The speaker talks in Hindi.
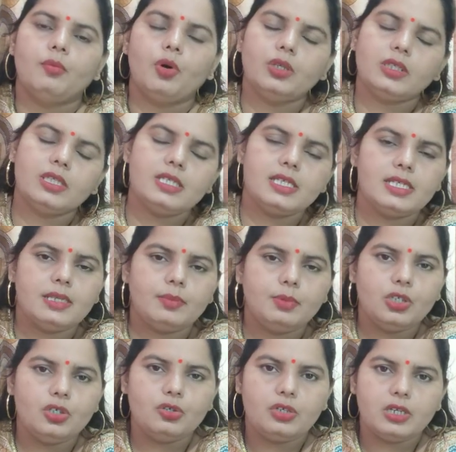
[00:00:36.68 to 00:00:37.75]
बहुत अच्छे से
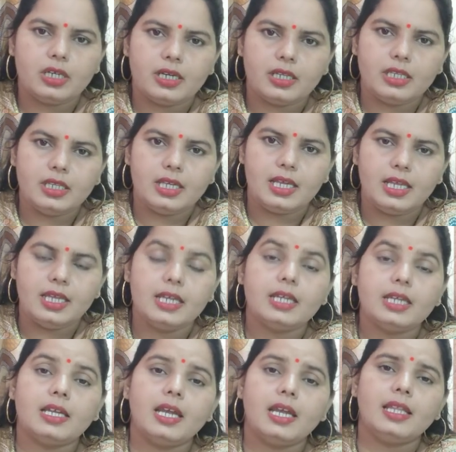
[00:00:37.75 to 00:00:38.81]
अपनी ड्यूटी करती है
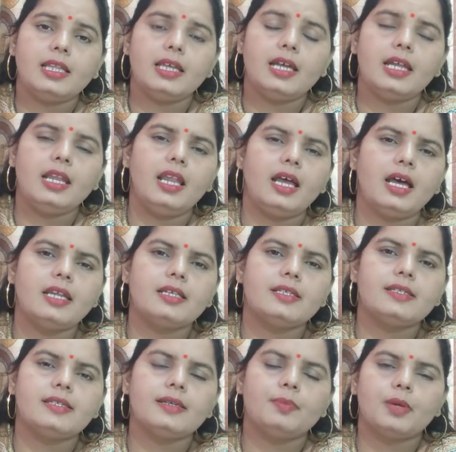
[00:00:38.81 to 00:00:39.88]
लेकिन कहते हैं
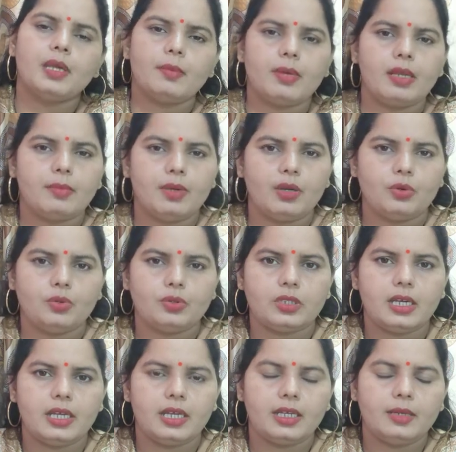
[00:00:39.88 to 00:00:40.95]
लालच सबके मन में
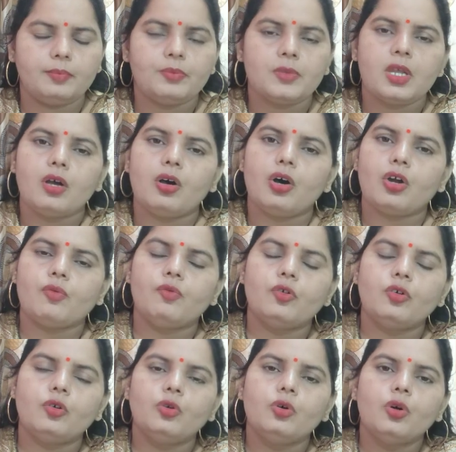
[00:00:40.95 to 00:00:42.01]
होता है और
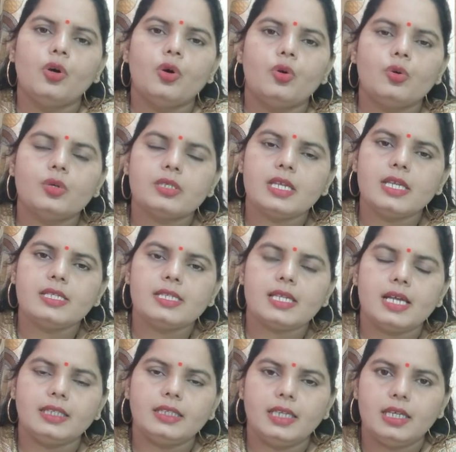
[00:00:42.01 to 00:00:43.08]
वो उसके
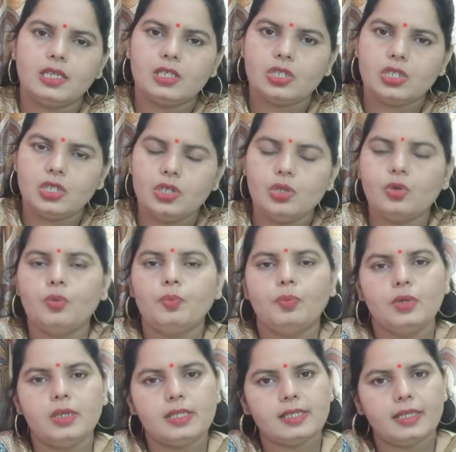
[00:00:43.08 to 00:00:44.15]
साथ एक सीओ
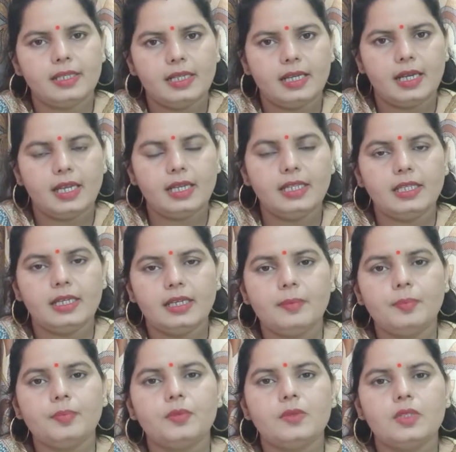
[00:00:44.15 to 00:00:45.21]
पुलिस अधिकारी थे
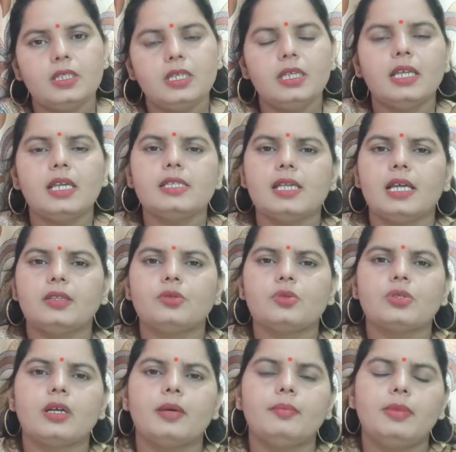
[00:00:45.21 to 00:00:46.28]
जिनके साथ
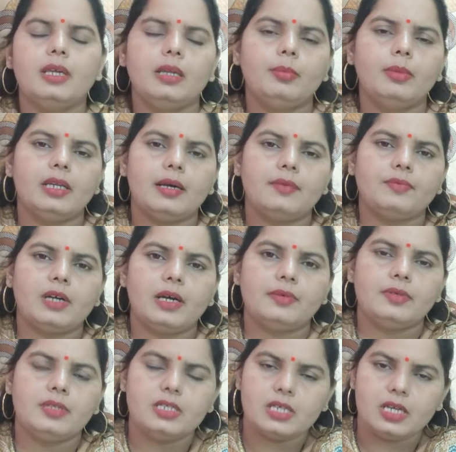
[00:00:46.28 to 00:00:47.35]
उसका मेल मिलाप
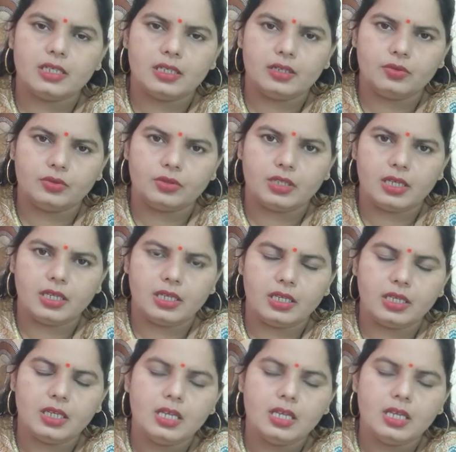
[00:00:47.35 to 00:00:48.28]
काफी ज्यादा होता है